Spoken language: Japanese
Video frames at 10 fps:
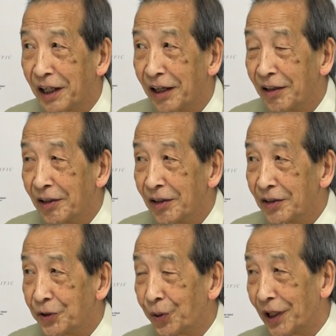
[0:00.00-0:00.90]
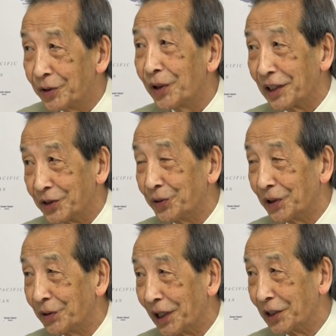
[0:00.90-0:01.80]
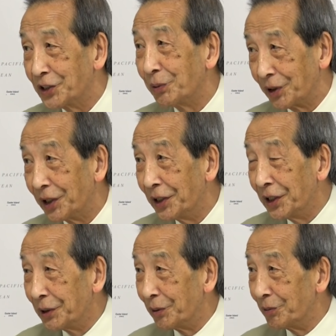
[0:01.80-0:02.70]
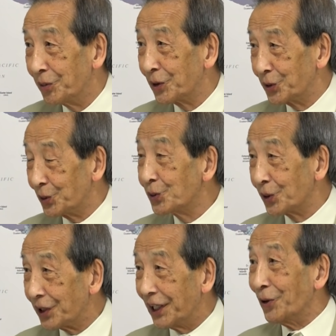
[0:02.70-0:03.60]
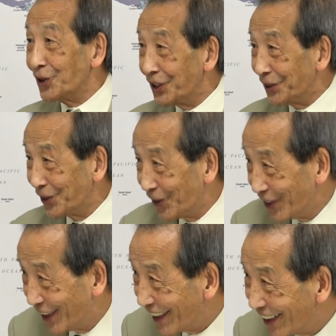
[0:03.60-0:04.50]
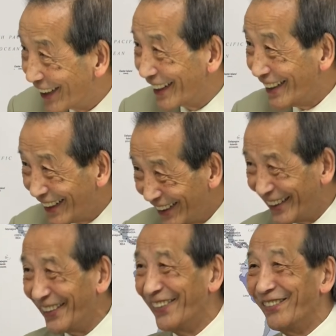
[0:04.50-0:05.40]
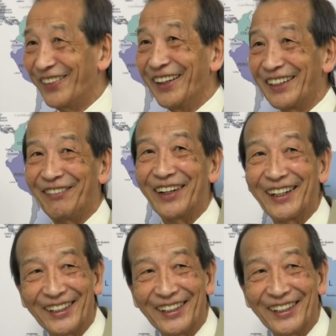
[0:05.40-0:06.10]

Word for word: きた召喚とかでそんなのと話してもね、僕はそういうと「いやおっしゃる通りで」というかね甘か